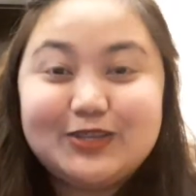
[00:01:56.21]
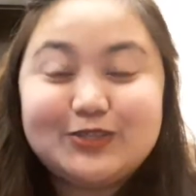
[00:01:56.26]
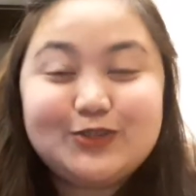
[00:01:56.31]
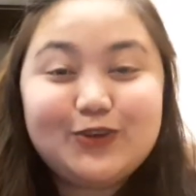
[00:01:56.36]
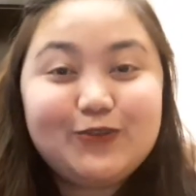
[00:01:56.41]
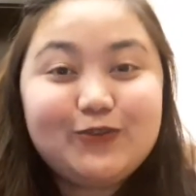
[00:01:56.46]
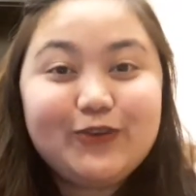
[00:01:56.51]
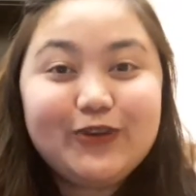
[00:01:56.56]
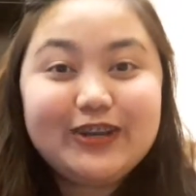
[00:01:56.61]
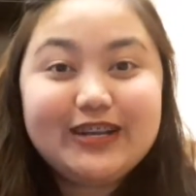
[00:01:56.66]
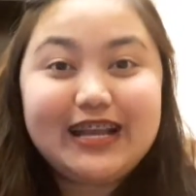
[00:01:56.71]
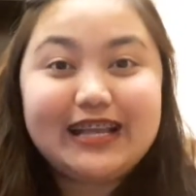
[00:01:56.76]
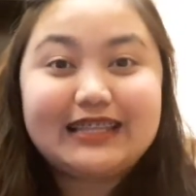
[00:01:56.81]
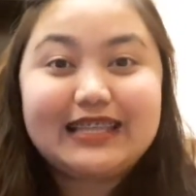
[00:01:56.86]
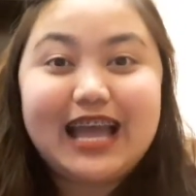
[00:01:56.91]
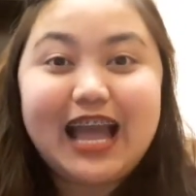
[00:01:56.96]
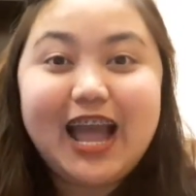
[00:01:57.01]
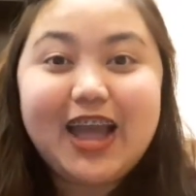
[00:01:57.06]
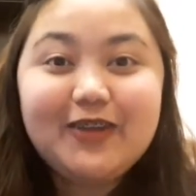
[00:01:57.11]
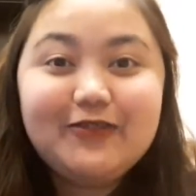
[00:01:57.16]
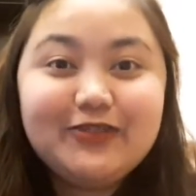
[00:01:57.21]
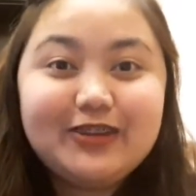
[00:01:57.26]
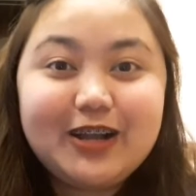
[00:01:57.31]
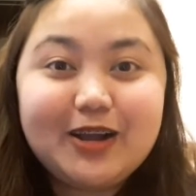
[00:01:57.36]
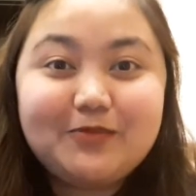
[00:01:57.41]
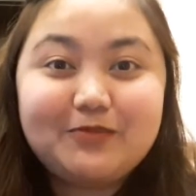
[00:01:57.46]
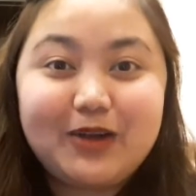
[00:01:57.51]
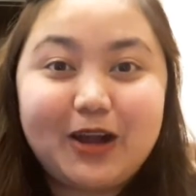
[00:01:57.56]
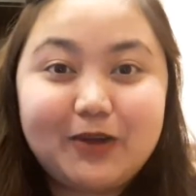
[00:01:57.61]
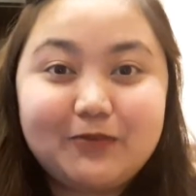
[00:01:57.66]
So for that, I've
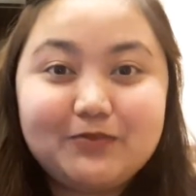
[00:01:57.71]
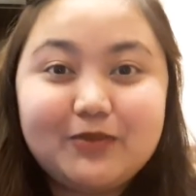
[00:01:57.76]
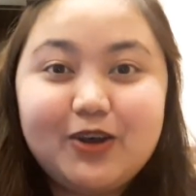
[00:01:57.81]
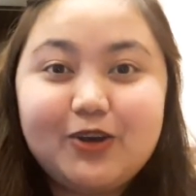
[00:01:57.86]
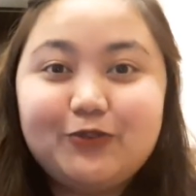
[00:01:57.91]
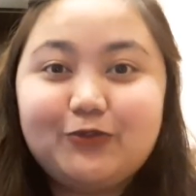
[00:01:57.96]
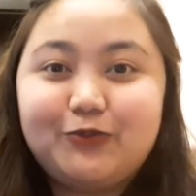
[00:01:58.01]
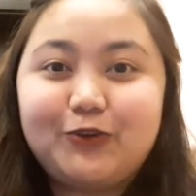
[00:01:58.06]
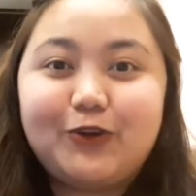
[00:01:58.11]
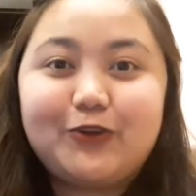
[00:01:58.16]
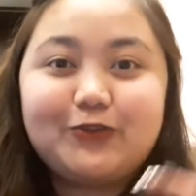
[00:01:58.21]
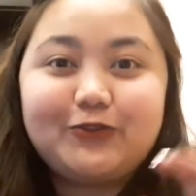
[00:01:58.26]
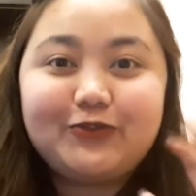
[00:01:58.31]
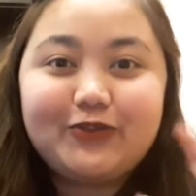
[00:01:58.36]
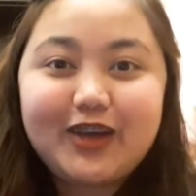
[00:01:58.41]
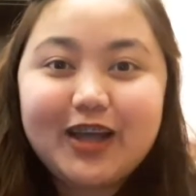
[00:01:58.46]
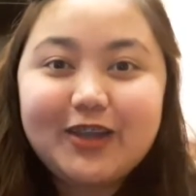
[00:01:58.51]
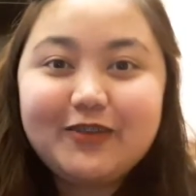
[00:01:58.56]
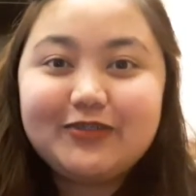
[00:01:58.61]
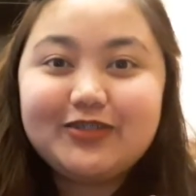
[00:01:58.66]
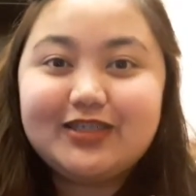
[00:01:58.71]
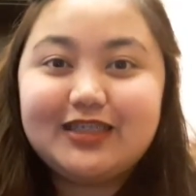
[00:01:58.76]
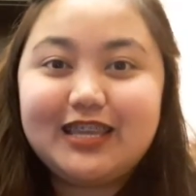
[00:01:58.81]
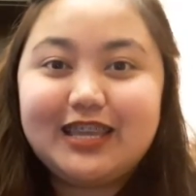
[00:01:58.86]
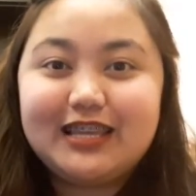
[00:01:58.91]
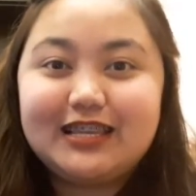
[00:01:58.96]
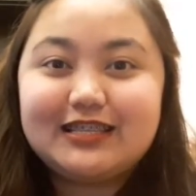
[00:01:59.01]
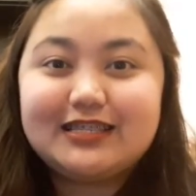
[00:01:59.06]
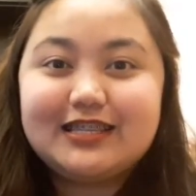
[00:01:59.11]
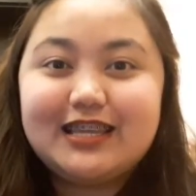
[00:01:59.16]
come up for 5
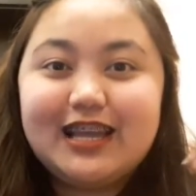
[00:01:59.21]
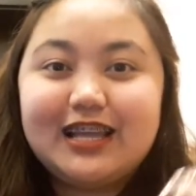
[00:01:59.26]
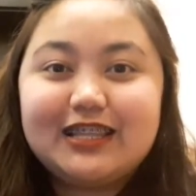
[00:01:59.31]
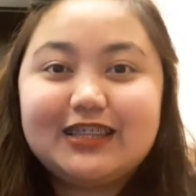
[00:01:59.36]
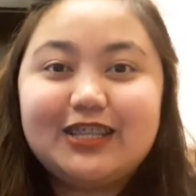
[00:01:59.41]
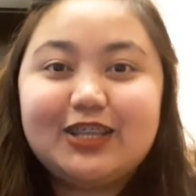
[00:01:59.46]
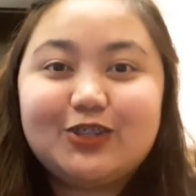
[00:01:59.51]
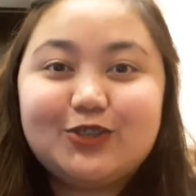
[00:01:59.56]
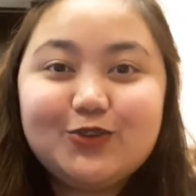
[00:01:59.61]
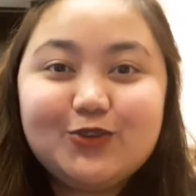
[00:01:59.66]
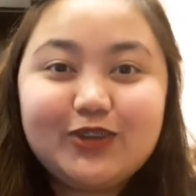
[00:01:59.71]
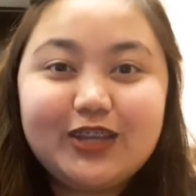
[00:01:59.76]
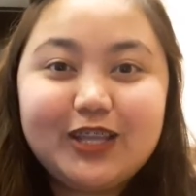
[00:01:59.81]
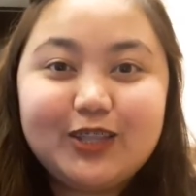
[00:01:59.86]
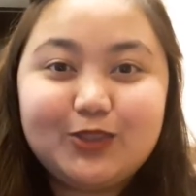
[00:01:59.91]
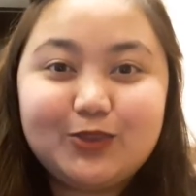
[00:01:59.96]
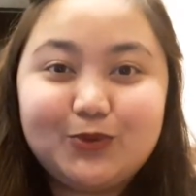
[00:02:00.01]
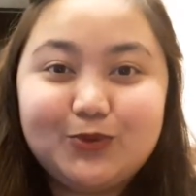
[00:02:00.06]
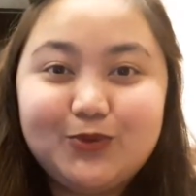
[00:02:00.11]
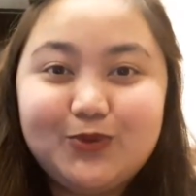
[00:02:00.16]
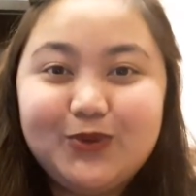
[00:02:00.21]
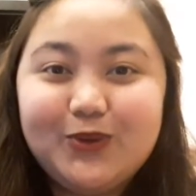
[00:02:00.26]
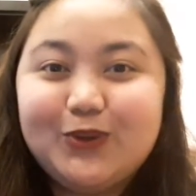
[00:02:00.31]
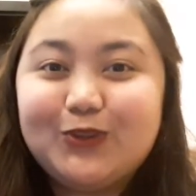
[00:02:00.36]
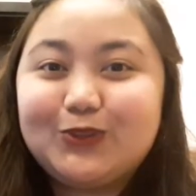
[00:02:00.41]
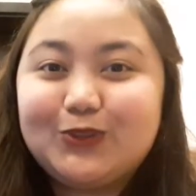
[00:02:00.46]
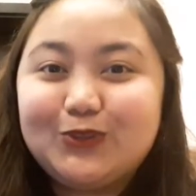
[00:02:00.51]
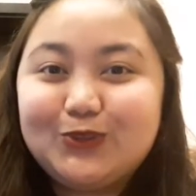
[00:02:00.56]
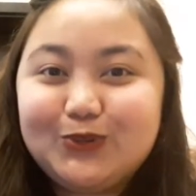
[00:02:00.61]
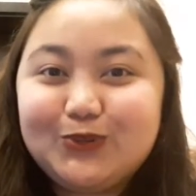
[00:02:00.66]
things that you can do
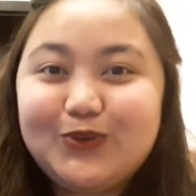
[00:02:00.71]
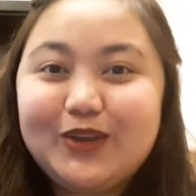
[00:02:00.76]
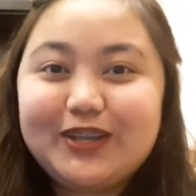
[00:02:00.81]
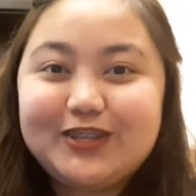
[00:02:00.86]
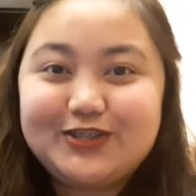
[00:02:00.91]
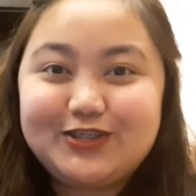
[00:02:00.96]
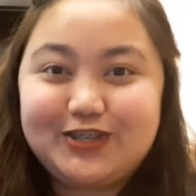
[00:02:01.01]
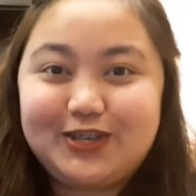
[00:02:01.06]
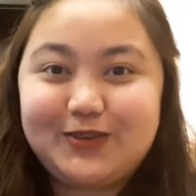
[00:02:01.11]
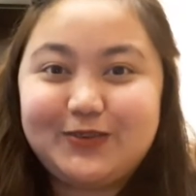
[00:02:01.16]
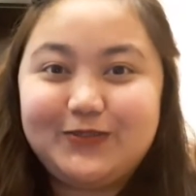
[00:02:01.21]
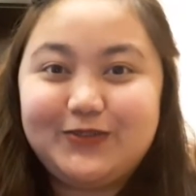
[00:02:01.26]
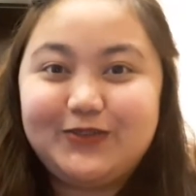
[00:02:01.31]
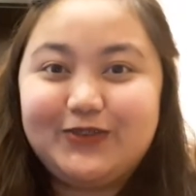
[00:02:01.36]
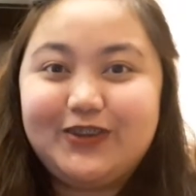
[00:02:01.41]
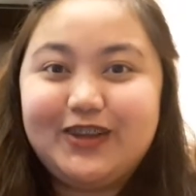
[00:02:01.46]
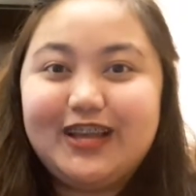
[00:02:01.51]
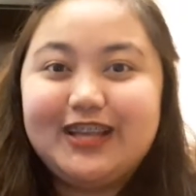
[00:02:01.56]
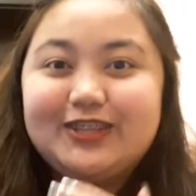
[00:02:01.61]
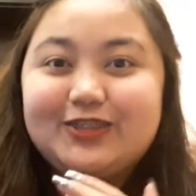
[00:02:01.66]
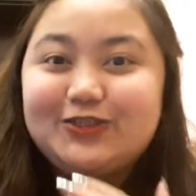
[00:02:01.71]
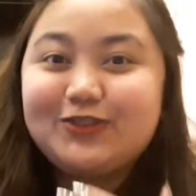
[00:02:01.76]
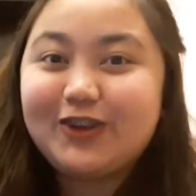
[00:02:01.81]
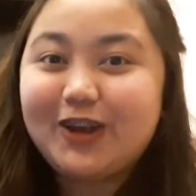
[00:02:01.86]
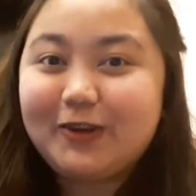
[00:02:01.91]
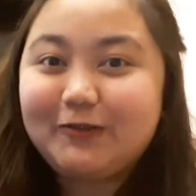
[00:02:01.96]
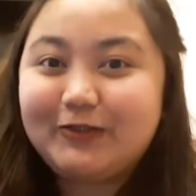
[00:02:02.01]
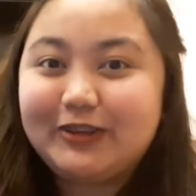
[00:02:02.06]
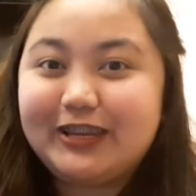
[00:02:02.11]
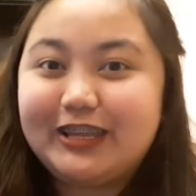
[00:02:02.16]
to achieve
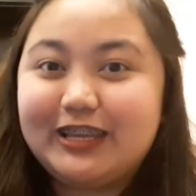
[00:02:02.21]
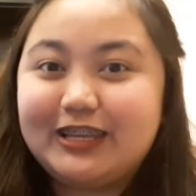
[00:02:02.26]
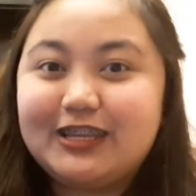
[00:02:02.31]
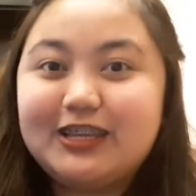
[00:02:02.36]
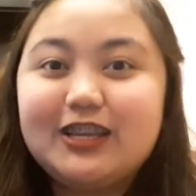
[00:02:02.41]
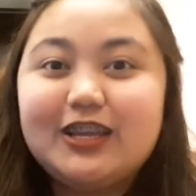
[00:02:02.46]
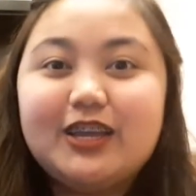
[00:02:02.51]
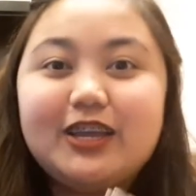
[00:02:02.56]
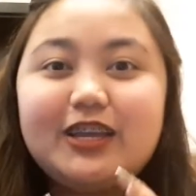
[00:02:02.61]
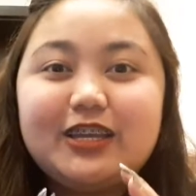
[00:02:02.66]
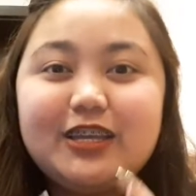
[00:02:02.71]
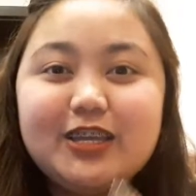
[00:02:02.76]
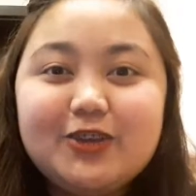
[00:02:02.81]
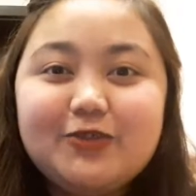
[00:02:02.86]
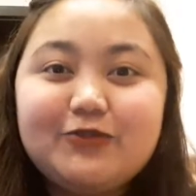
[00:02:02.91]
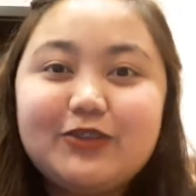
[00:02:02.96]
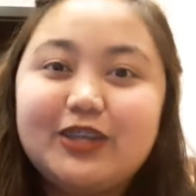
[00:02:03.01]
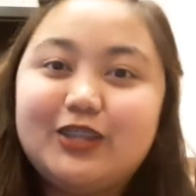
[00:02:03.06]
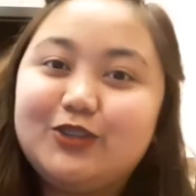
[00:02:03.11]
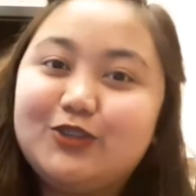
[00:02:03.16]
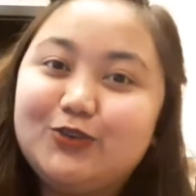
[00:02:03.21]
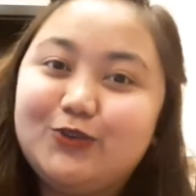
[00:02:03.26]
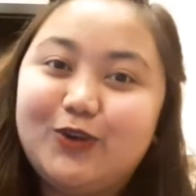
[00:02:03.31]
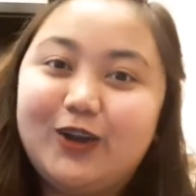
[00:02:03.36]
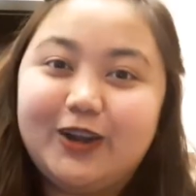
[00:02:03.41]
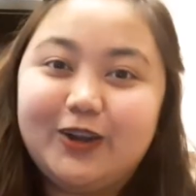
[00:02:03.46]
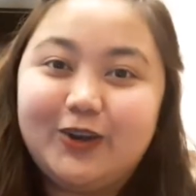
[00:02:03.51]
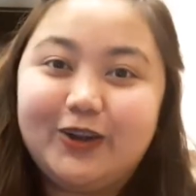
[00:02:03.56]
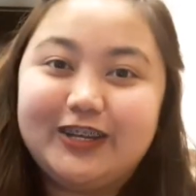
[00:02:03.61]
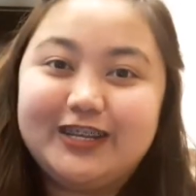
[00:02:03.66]
traveling even
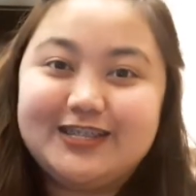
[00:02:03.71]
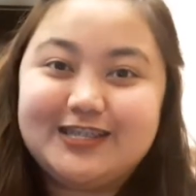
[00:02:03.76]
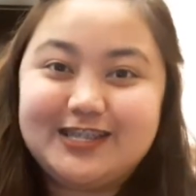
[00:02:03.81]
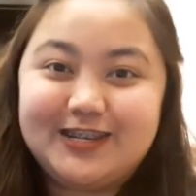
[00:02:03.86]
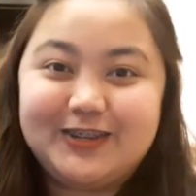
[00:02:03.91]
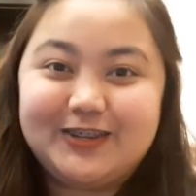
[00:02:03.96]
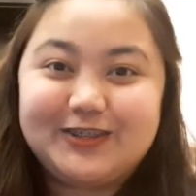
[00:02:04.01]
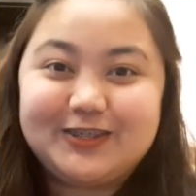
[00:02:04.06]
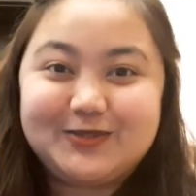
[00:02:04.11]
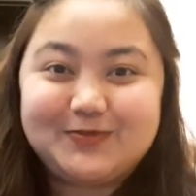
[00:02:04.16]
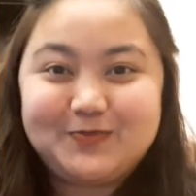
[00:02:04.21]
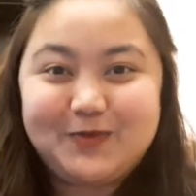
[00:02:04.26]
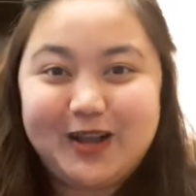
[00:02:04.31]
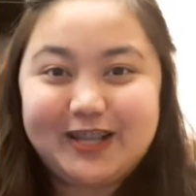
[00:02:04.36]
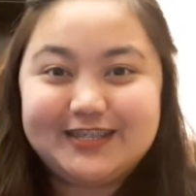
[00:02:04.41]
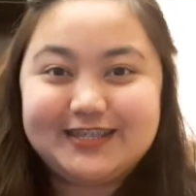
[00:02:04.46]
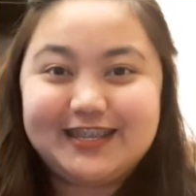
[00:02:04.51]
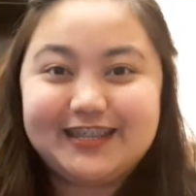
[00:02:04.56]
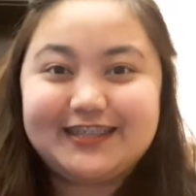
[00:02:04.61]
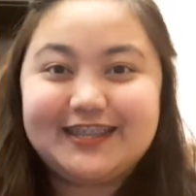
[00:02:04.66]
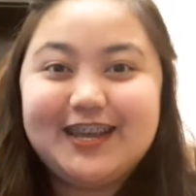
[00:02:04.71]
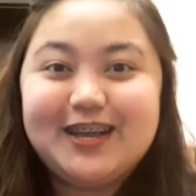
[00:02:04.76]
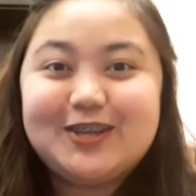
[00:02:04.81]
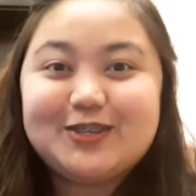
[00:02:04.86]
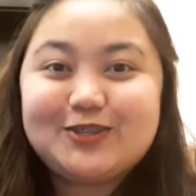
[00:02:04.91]
you are on a serious budget.